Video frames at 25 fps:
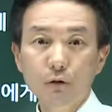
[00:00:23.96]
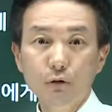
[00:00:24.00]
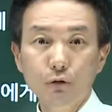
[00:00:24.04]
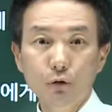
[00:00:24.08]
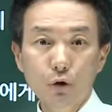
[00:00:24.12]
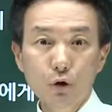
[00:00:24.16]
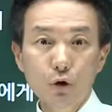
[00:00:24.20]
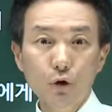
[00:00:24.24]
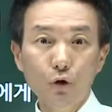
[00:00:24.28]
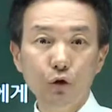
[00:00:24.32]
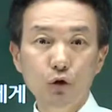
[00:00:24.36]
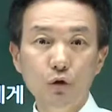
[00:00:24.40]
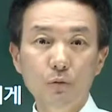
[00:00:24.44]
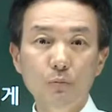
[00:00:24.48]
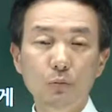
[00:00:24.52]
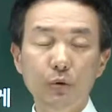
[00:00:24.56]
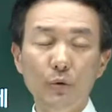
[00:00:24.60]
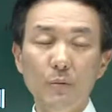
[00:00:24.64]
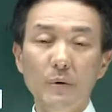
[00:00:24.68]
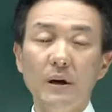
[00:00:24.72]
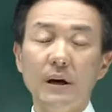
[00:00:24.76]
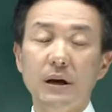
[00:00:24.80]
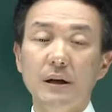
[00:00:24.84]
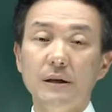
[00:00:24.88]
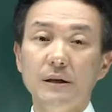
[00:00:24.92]

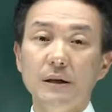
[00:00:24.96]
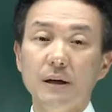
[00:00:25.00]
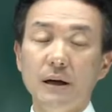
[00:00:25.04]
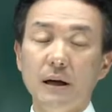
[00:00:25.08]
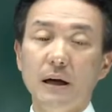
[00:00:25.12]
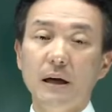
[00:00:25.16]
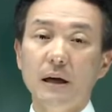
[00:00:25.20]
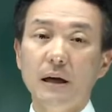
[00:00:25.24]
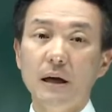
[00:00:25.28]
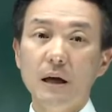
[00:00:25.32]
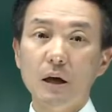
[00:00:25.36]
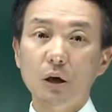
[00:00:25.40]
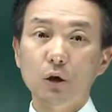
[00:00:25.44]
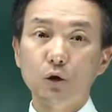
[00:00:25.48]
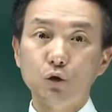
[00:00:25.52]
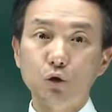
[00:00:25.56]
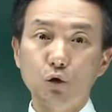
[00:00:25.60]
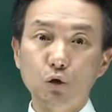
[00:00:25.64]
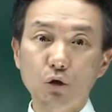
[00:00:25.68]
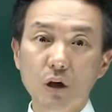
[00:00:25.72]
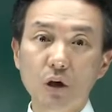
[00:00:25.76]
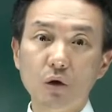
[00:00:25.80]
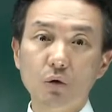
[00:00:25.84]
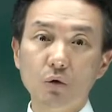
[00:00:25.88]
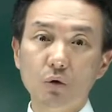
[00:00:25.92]
소유권뿐만 아니라
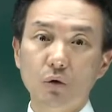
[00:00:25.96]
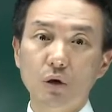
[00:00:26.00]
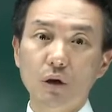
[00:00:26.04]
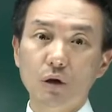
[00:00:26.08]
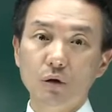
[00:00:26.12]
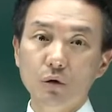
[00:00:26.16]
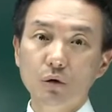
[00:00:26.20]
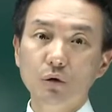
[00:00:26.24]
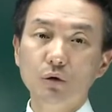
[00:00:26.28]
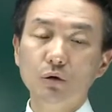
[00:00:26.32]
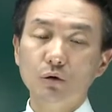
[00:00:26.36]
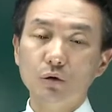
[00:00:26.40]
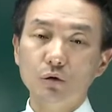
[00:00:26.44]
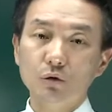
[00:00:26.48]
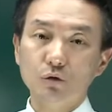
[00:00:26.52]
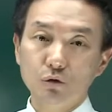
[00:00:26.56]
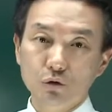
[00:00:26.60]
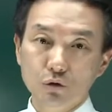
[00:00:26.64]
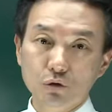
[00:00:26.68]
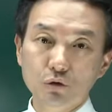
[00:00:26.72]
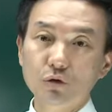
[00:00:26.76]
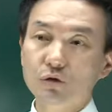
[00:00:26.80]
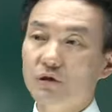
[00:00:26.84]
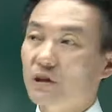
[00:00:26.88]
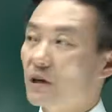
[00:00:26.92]
용의권에도
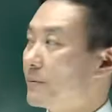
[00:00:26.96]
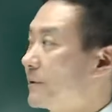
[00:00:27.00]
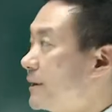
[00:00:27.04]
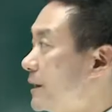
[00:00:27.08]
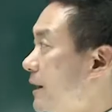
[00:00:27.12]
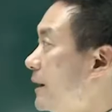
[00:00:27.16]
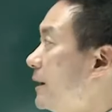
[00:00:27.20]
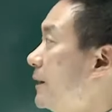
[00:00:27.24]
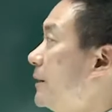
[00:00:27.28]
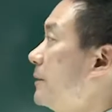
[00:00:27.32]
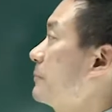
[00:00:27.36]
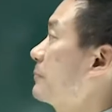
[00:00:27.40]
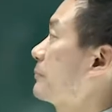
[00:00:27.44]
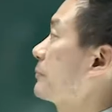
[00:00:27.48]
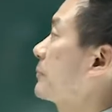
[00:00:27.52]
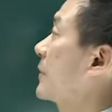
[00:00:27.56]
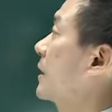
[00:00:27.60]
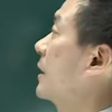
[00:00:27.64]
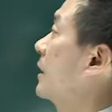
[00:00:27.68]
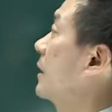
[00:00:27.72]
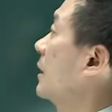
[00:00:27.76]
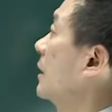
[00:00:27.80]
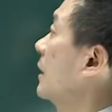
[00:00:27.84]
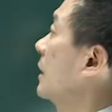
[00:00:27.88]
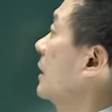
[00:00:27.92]
준용됩니다.
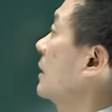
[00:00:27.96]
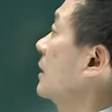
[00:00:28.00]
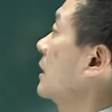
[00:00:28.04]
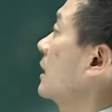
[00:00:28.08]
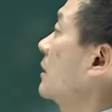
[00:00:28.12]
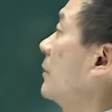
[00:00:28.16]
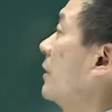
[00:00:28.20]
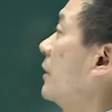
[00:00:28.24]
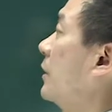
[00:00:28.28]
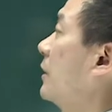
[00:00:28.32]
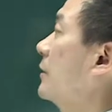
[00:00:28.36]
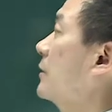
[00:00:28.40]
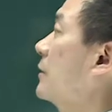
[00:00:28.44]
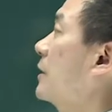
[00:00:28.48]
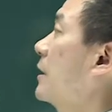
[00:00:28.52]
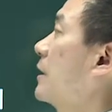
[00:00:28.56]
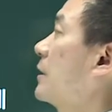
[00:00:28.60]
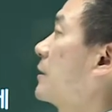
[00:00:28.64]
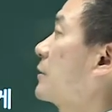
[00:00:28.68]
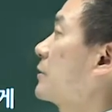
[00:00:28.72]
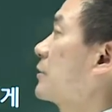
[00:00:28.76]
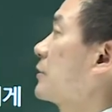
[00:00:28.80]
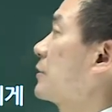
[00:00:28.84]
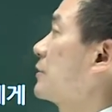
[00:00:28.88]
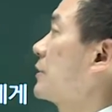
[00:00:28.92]
2번.
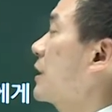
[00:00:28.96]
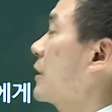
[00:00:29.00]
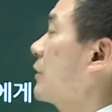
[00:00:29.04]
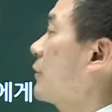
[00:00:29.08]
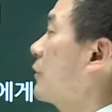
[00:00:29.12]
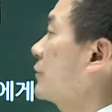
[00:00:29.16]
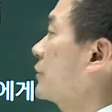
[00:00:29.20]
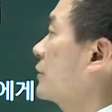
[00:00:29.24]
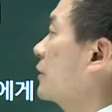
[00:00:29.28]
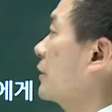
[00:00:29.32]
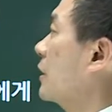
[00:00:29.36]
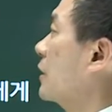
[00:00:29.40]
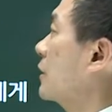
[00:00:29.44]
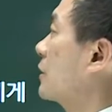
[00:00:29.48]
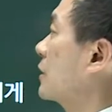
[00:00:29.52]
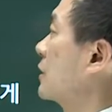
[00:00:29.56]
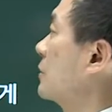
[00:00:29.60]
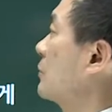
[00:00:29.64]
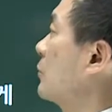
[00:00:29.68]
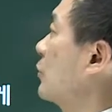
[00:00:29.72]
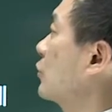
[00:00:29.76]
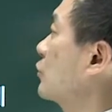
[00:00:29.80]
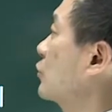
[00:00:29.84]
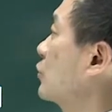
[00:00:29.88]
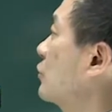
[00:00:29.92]
전세권자가 그
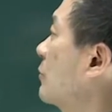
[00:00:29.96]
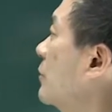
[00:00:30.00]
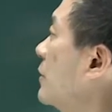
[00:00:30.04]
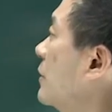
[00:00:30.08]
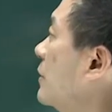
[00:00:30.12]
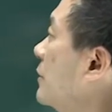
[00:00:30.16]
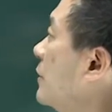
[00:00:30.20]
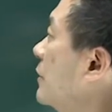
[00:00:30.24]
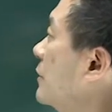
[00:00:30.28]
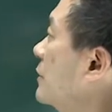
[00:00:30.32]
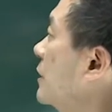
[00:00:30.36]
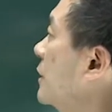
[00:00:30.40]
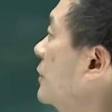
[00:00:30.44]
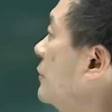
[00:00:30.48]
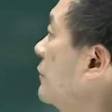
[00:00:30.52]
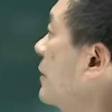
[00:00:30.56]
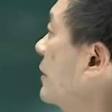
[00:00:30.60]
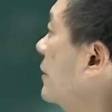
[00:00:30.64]
목적물 을 성질로